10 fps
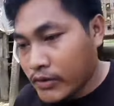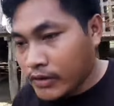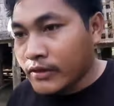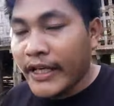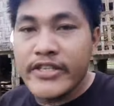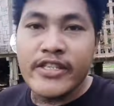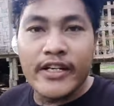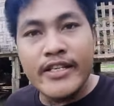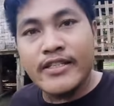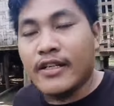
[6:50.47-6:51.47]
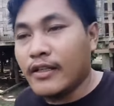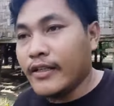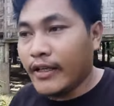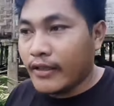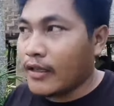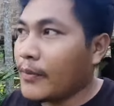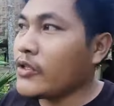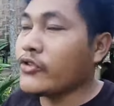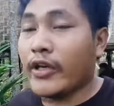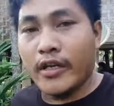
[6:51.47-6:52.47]
सो so गाइस रेस्ट कर लिया
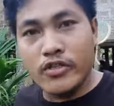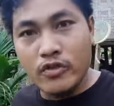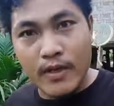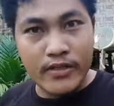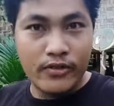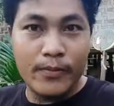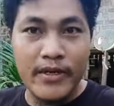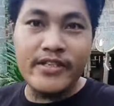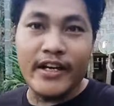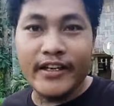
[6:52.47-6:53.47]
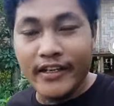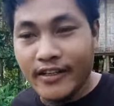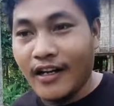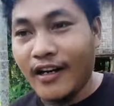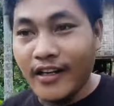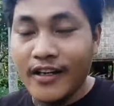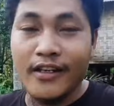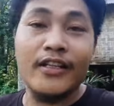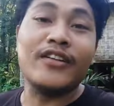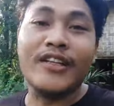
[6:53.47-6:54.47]
अभी जो है सुभाष और मैं जाएंगे नहाने
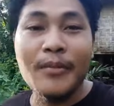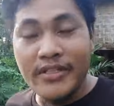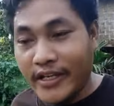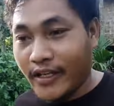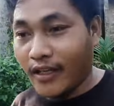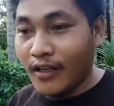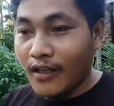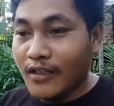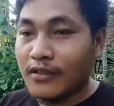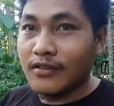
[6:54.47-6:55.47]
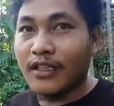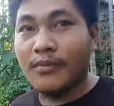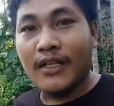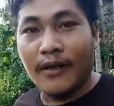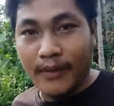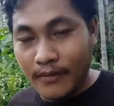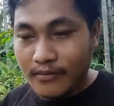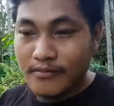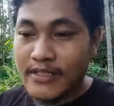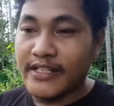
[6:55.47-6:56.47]
के लिए नदी में जाएंगे तो नदी में काफ़ी
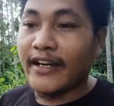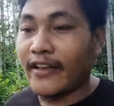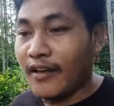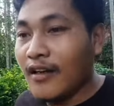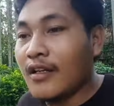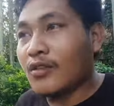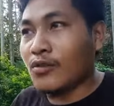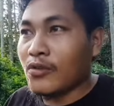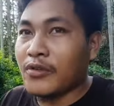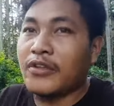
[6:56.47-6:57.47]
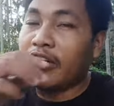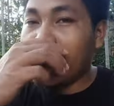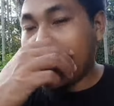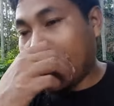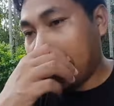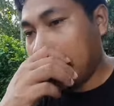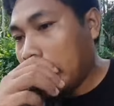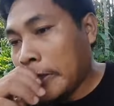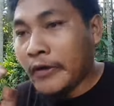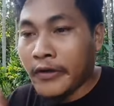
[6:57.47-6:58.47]
मज़ा आएगा तो नदी जो है अभी
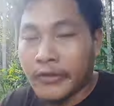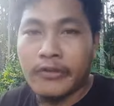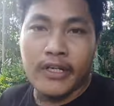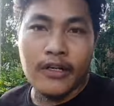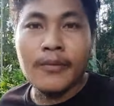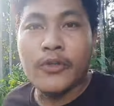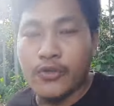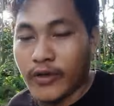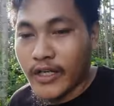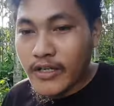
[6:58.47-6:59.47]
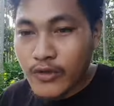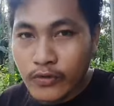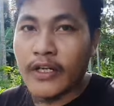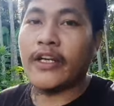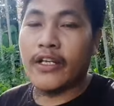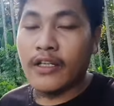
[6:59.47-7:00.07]
थोड़ा कम हो चुका है सूख गया